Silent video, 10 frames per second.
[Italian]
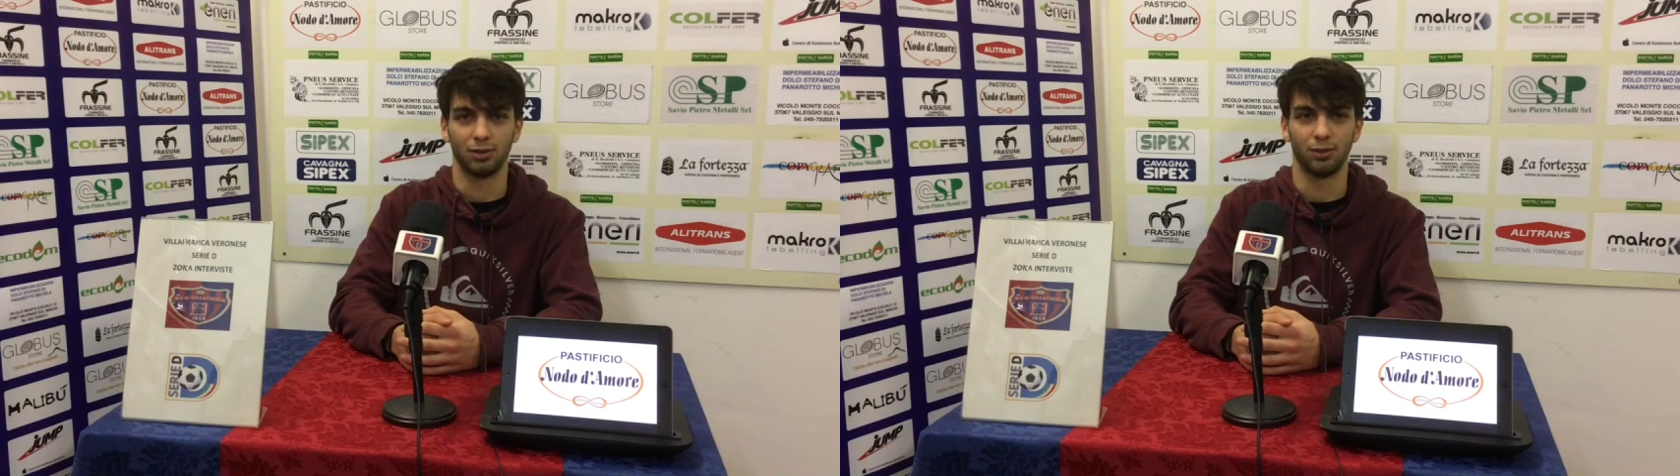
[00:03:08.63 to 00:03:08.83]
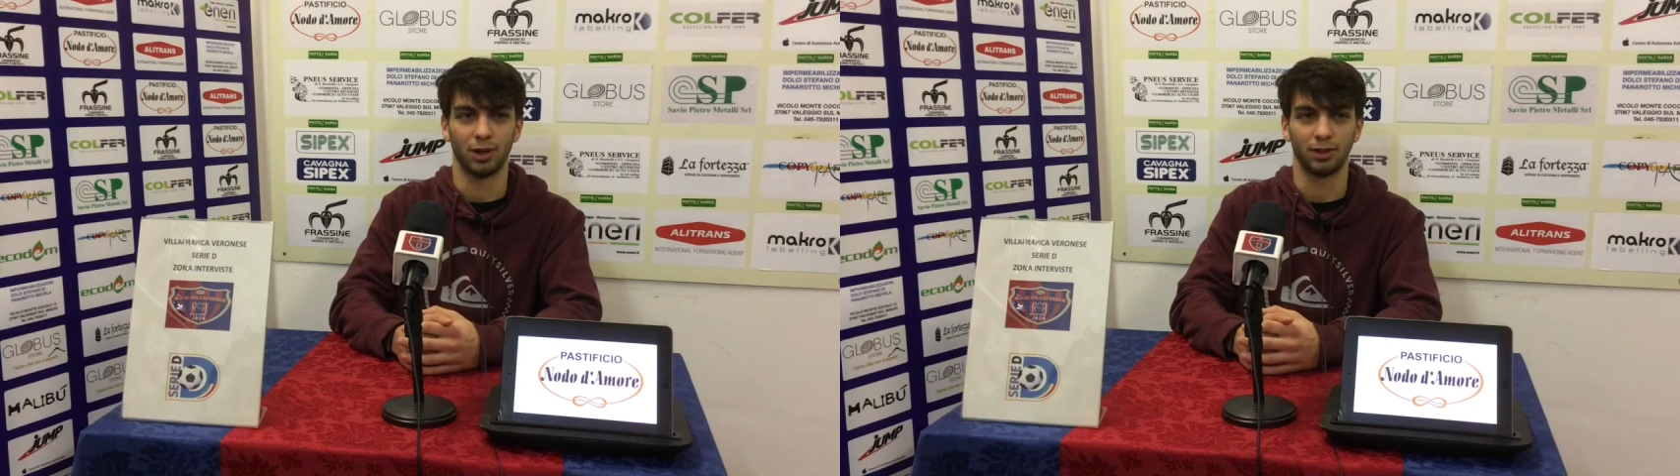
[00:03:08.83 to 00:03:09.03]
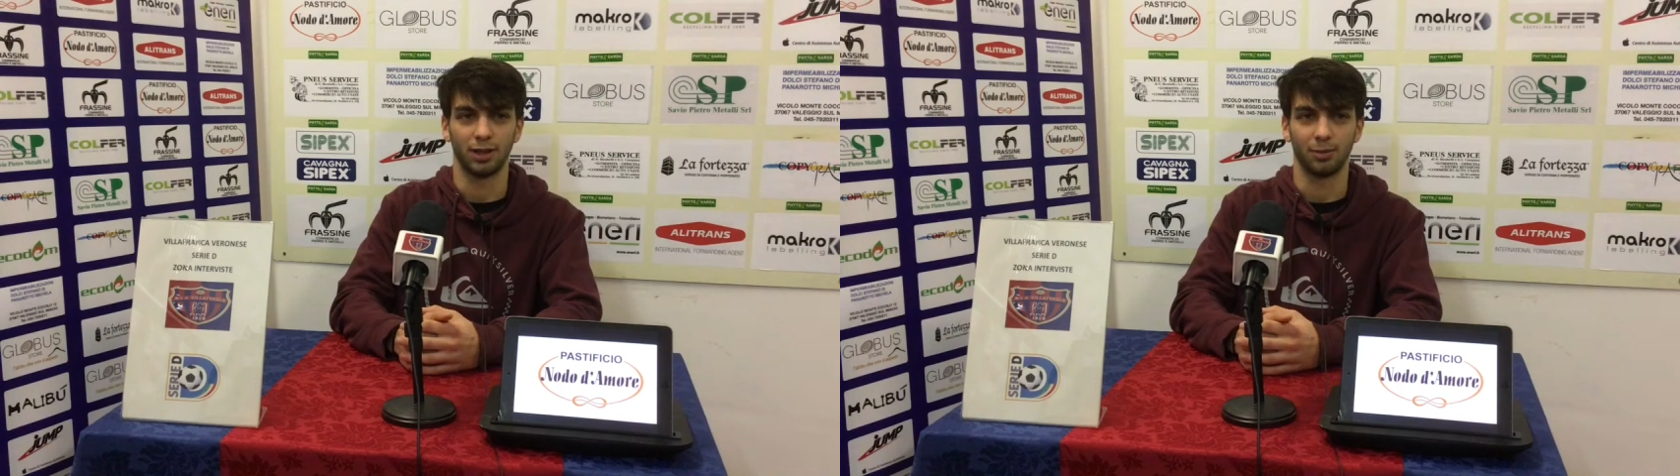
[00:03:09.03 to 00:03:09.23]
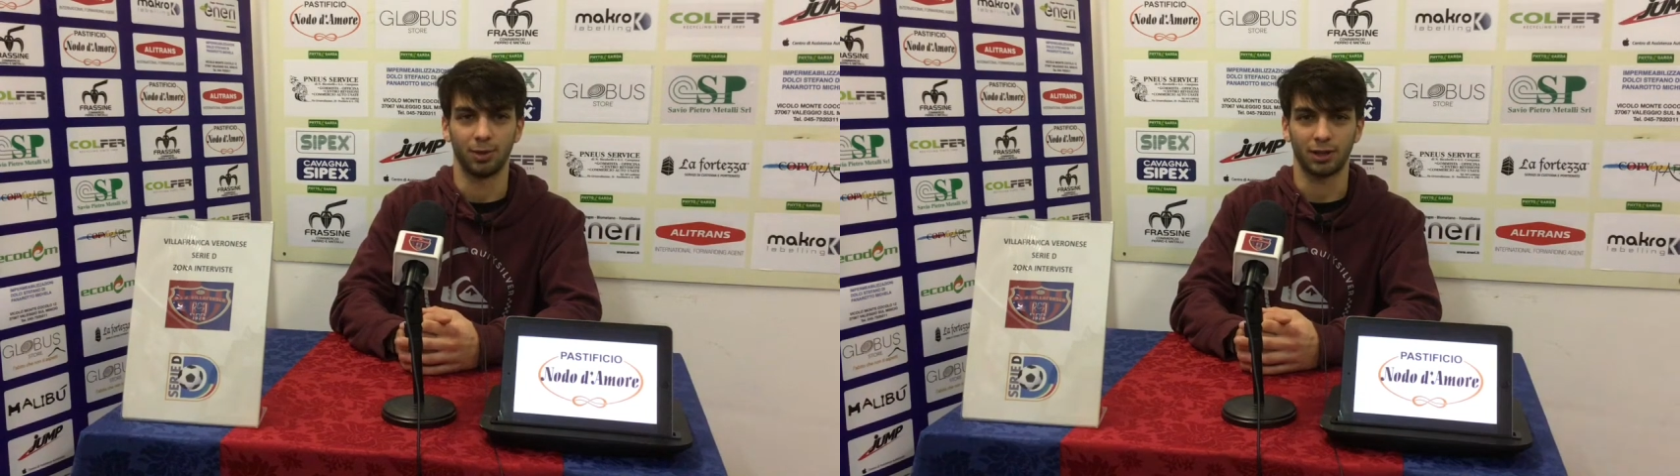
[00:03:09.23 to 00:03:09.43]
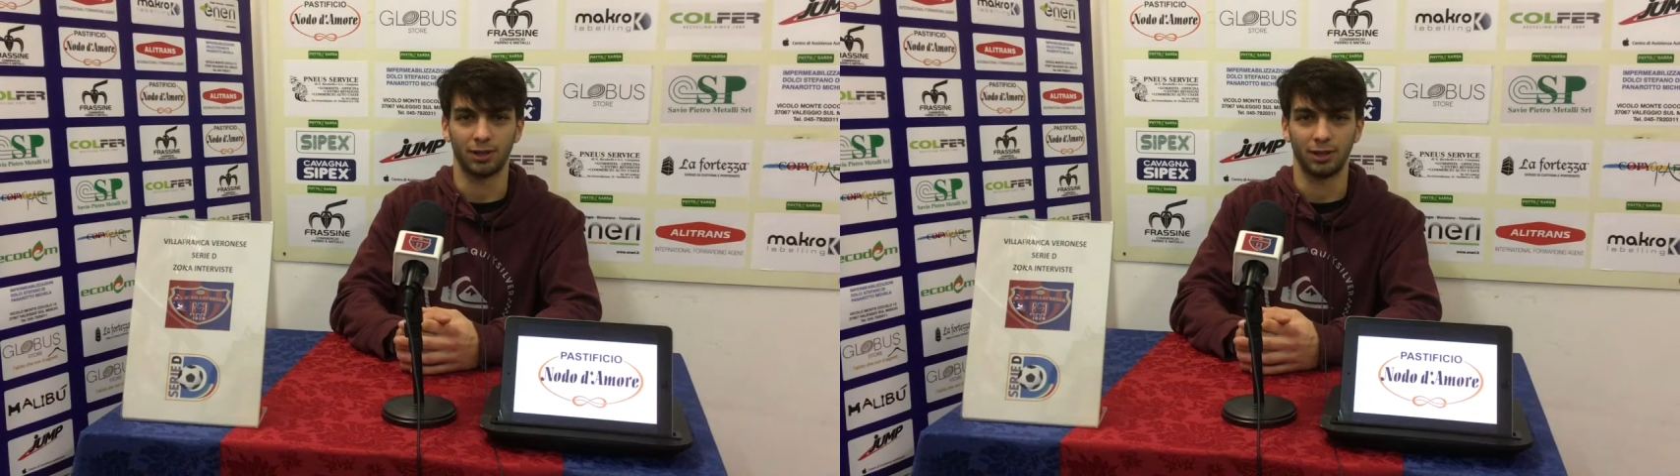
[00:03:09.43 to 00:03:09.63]
Durante la
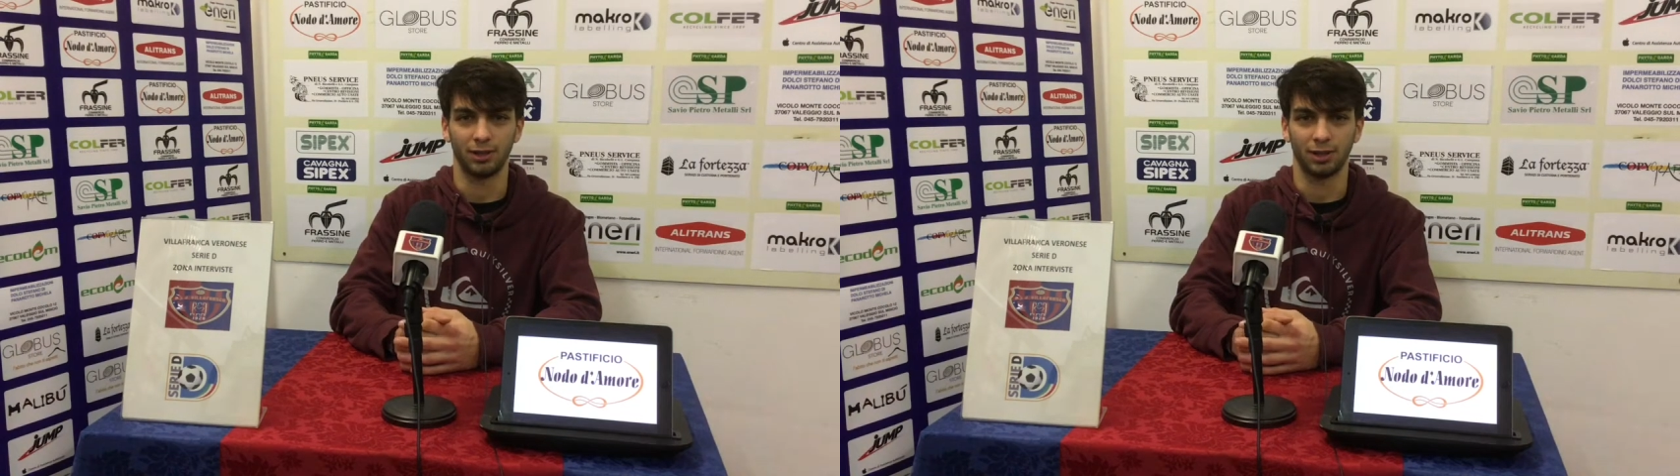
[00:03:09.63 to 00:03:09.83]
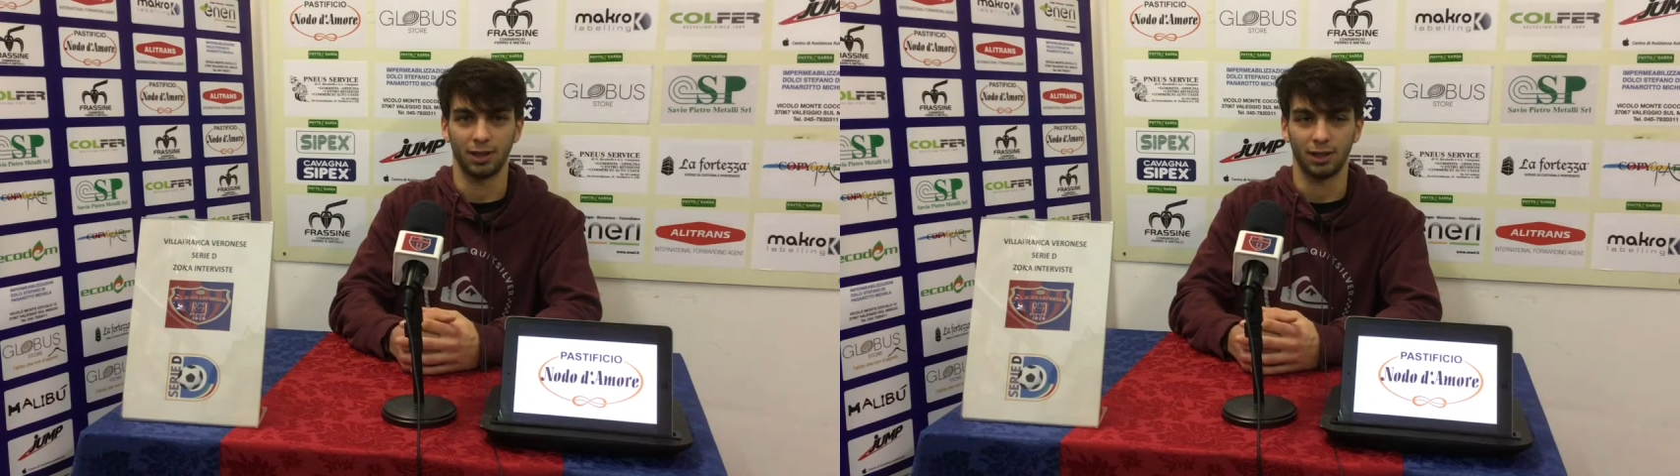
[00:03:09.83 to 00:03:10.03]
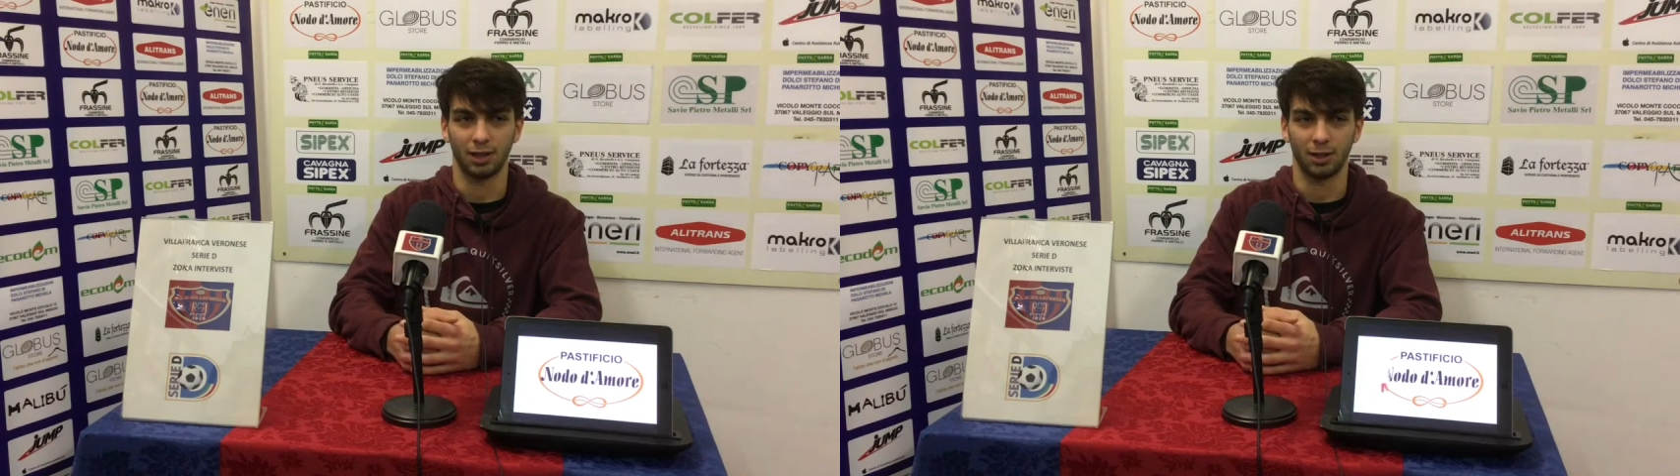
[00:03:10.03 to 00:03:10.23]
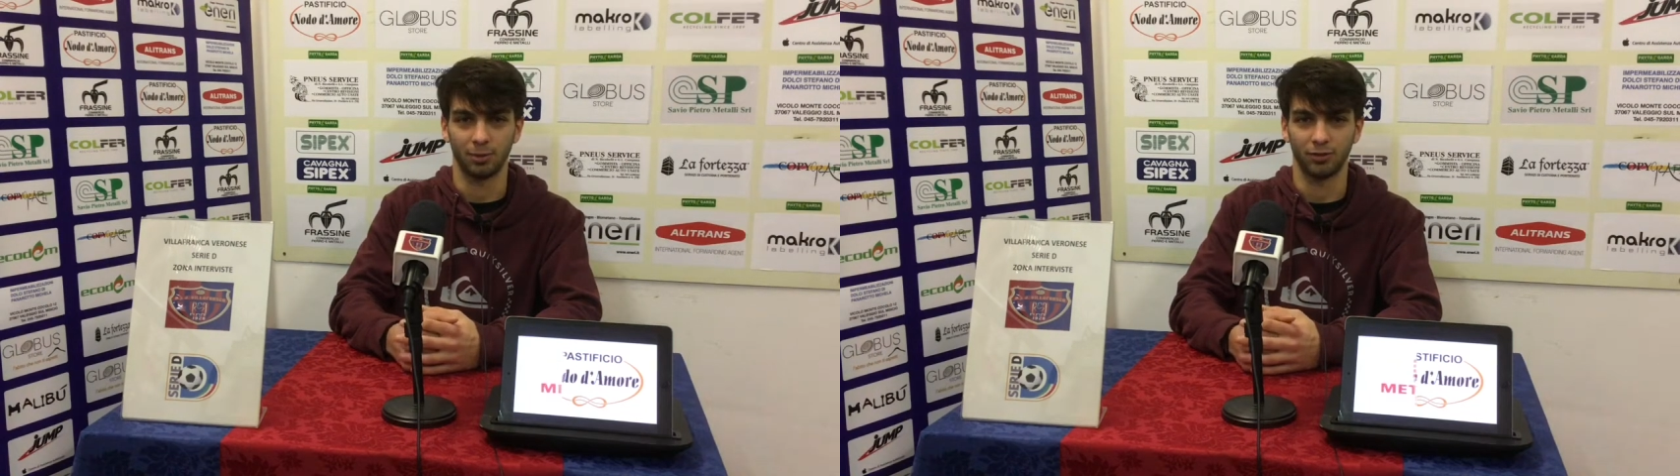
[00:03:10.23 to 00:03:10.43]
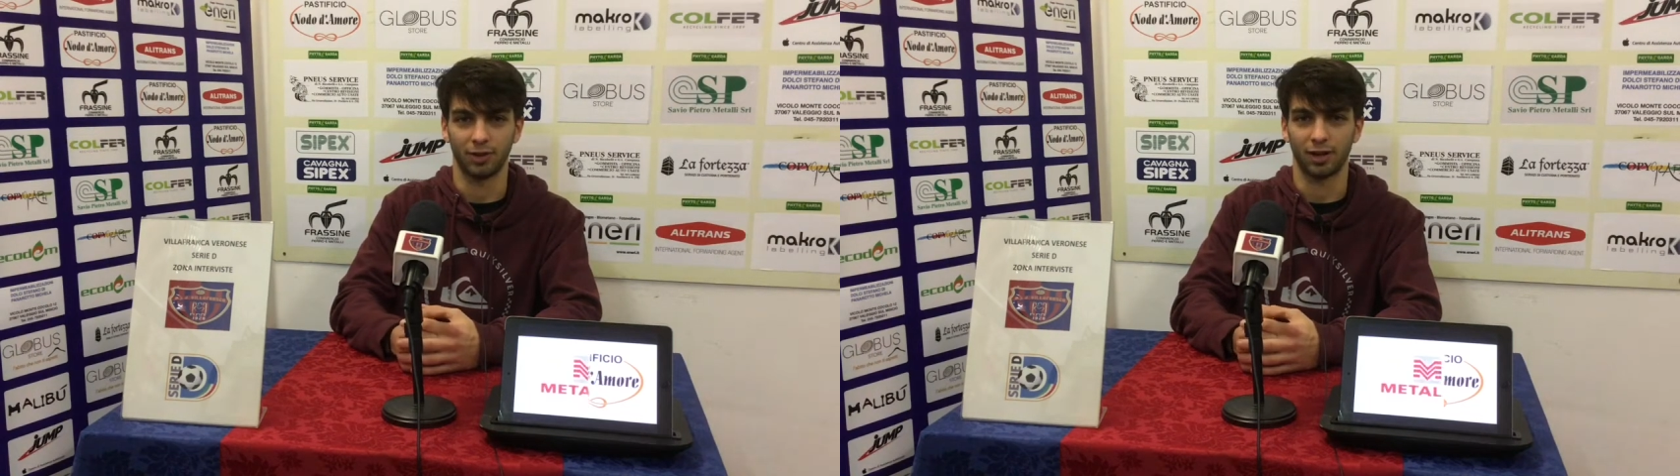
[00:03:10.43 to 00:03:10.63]
partita
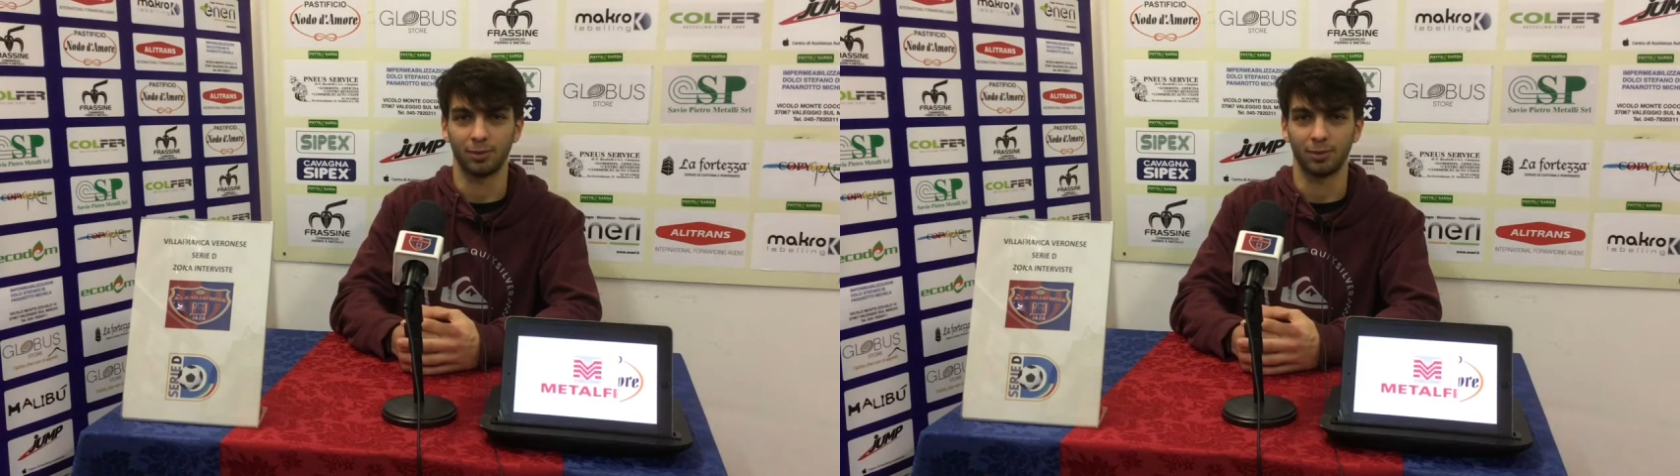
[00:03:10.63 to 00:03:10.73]
mi fa